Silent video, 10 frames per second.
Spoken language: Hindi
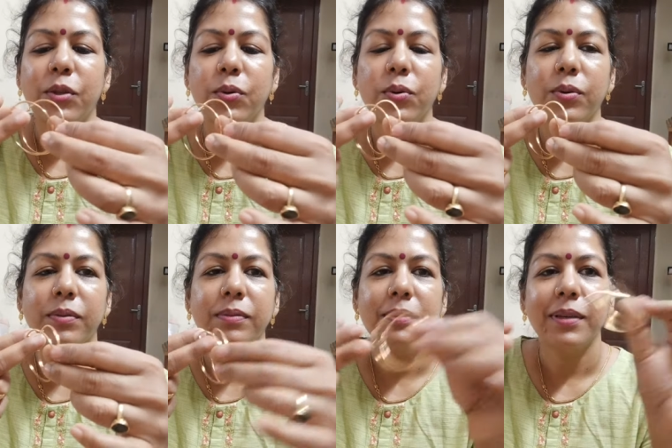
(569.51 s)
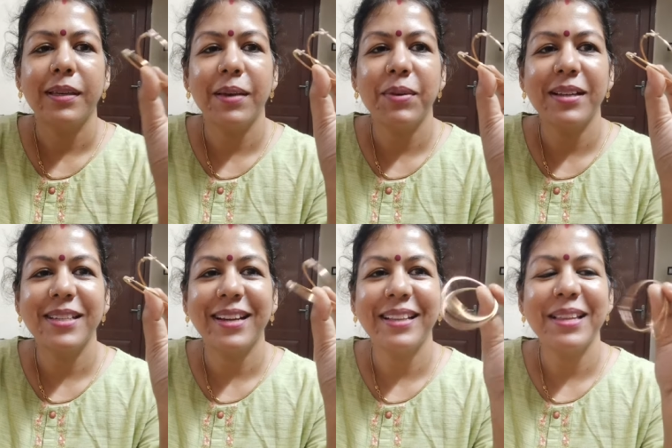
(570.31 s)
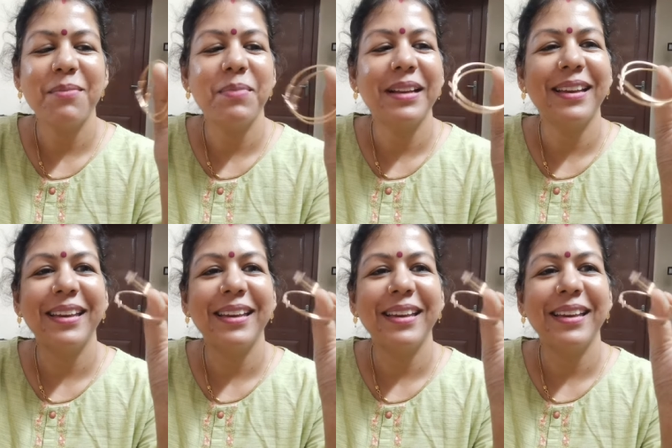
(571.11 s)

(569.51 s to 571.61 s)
तो ये भी आज खरीद ली मिल